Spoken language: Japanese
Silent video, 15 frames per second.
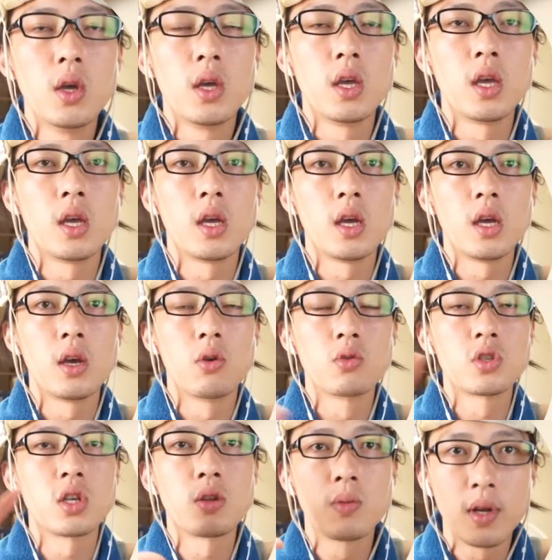えー、
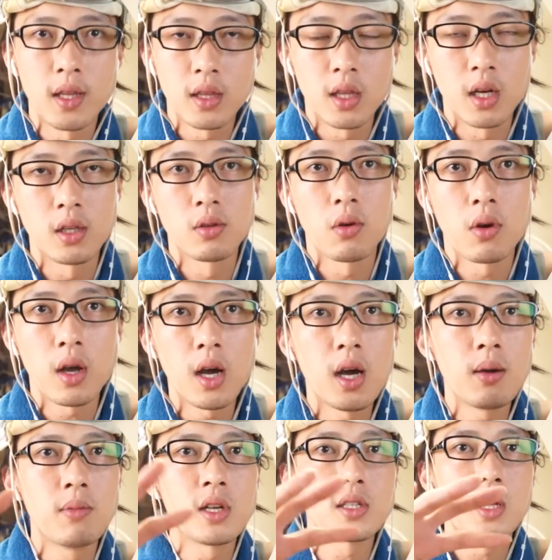教えてもらったりと
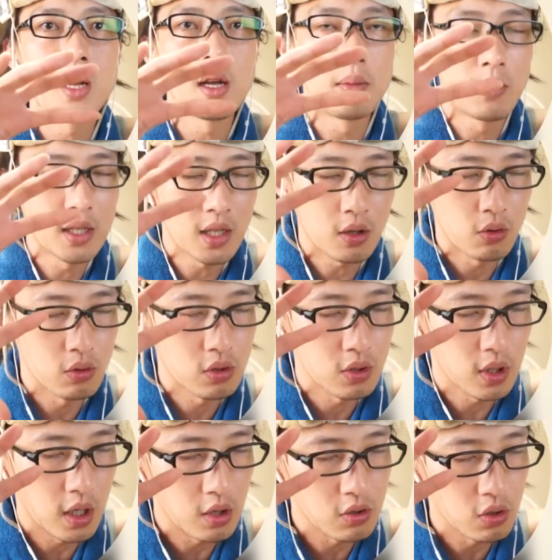か、まさ、またこう
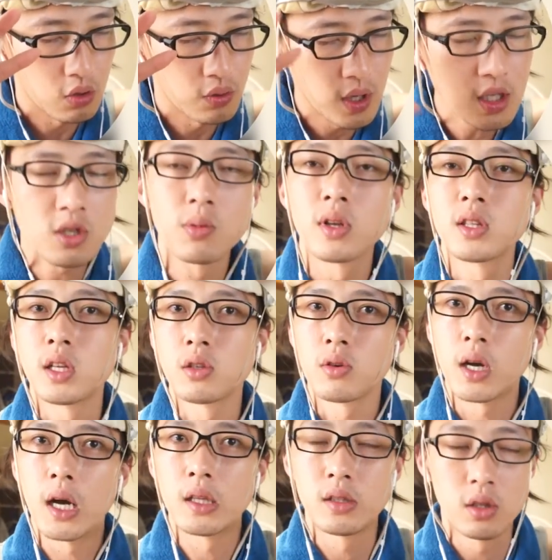追加要素を増やしてもらったりと
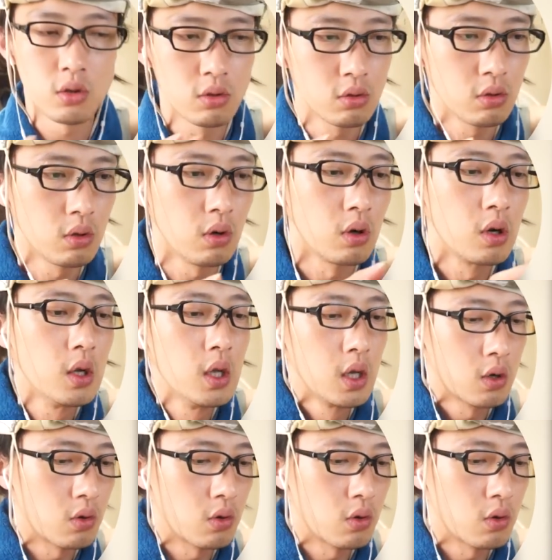かっていうのを、